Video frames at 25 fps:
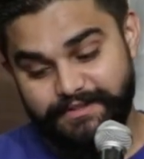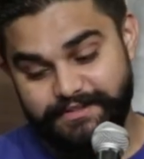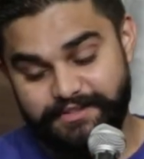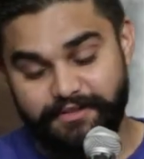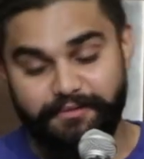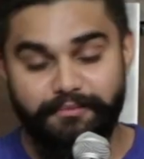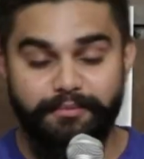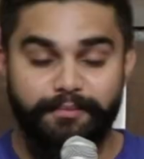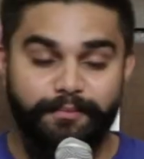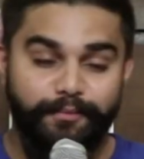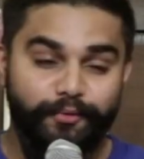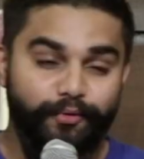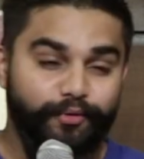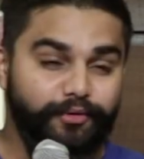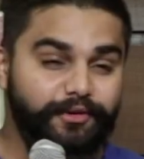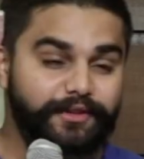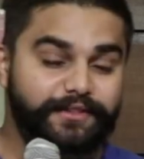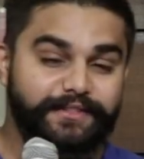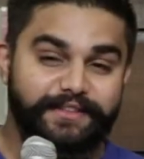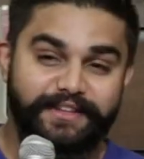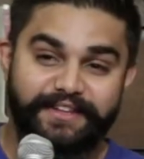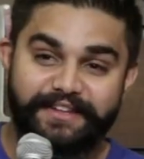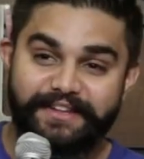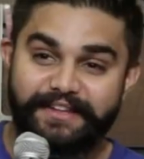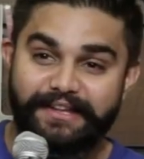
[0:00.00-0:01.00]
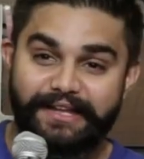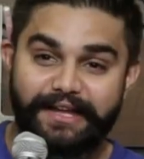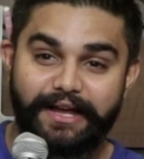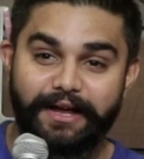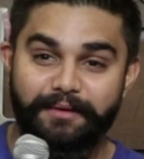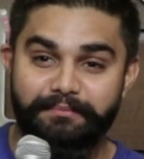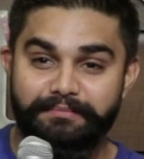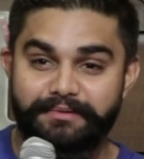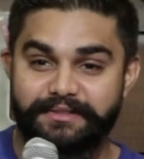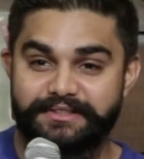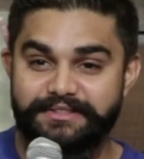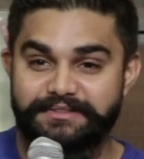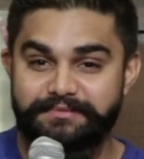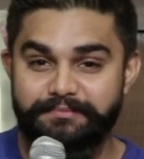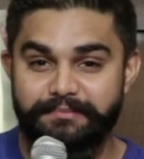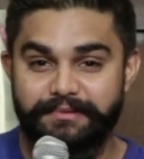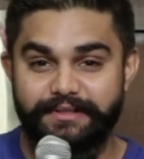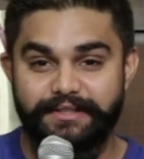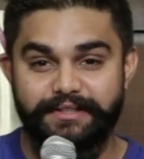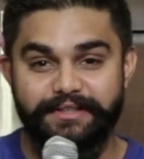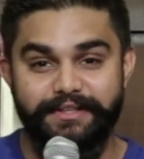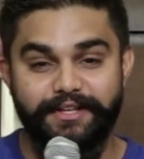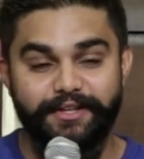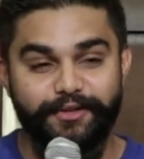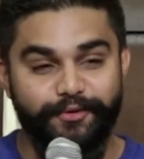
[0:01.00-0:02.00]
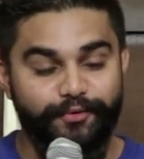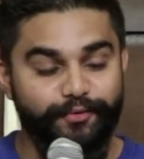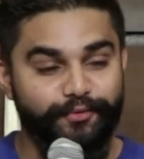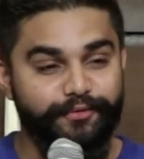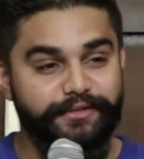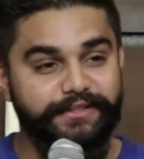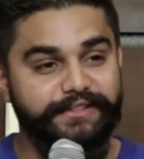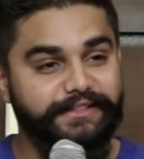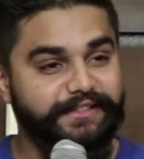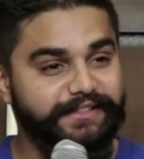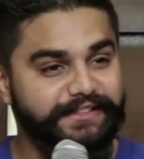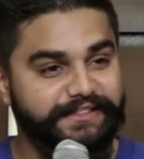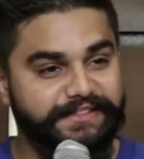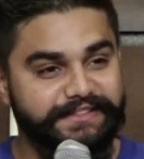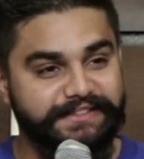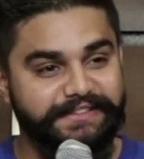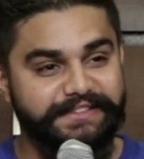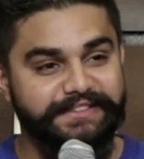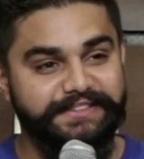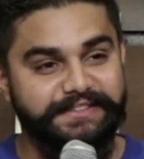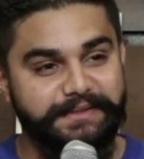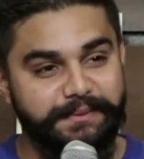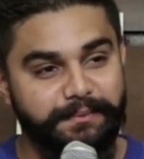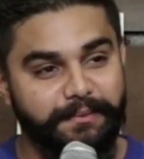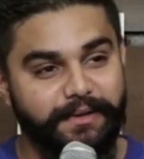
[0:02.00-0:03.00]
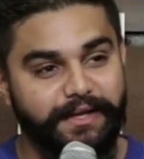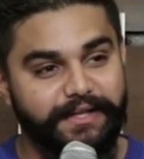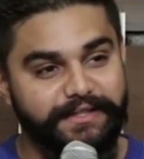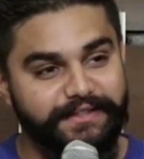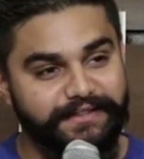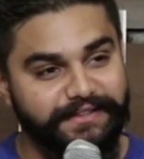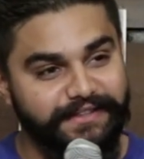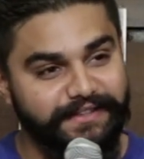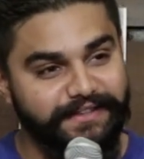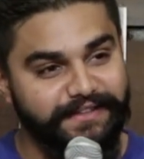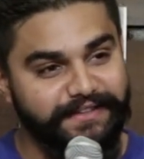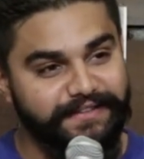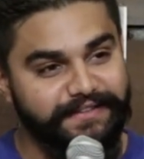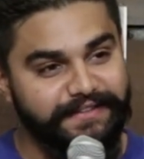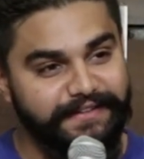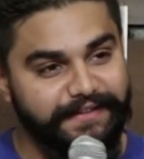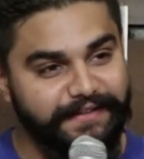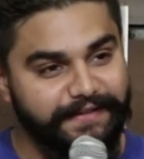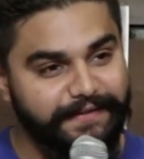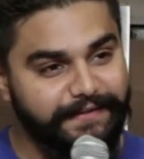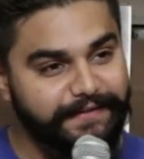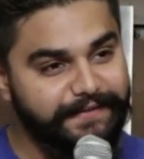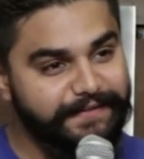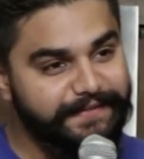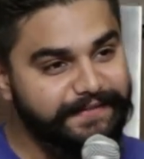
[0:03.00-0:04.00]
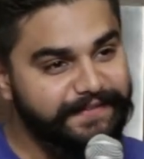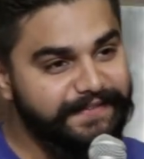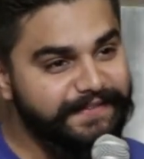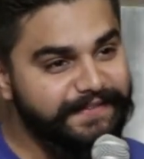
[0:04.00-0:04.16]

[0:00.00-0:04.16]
सब बोलते हैं आपस में न कोई किसी से बात करता है